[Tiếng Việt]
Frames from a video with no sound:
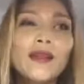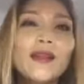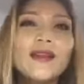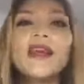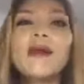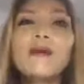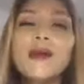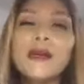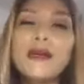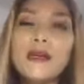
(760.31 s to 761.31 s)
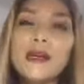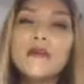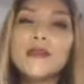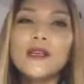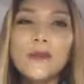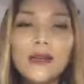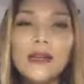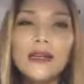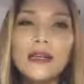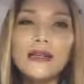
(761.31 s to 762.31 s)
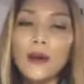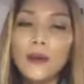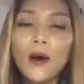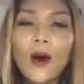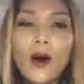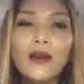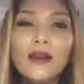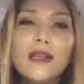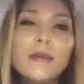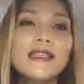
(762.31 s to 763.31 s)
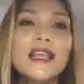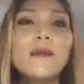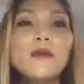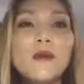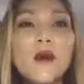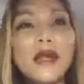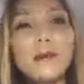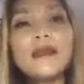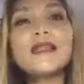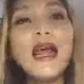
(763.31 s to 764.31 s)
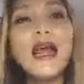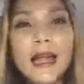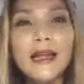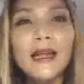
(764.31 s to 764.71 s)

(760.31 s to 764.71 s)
thì khi mình biết được cái cuộc sống gia đình hiện tại của họ đó thì mình sẽ qua cái bước thứ hai